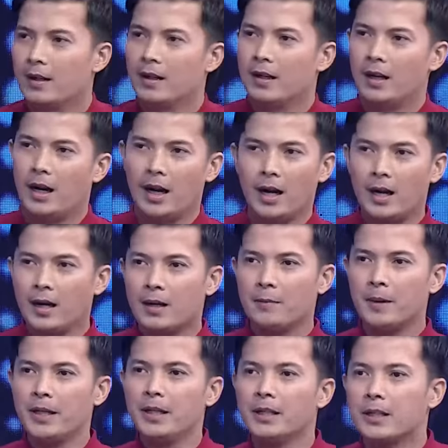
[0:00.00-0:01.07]
right now? Uh,
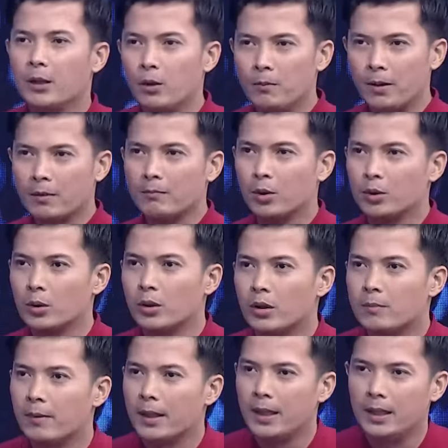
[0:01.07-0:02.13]
mahilig ako
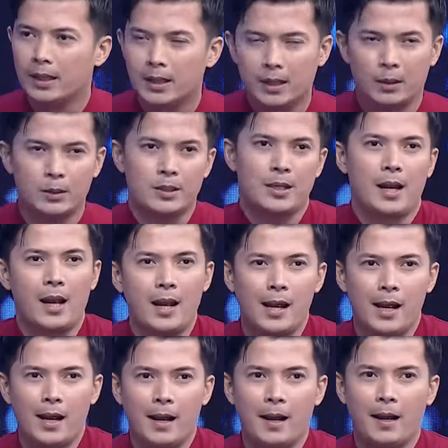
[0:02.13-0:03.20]
magmotor, mahilig ako sa
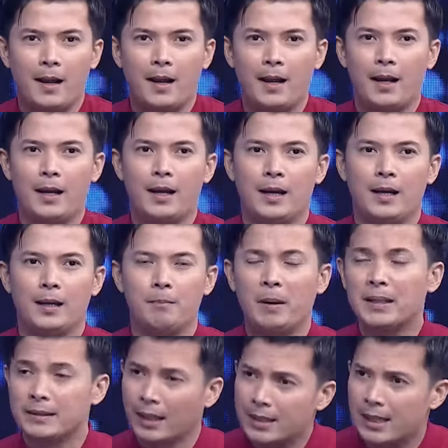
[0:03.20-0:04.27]
uh,
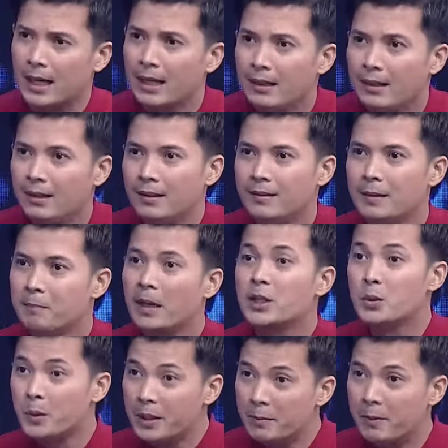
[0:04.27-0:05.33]
magdasal,
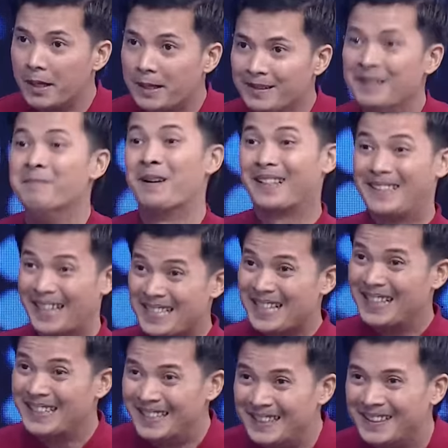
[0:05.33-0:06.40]
magswimming, oh.
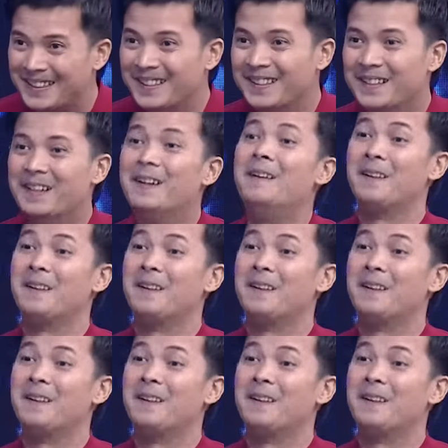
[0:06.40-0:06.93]
magdasal. Oh. Wow, wow,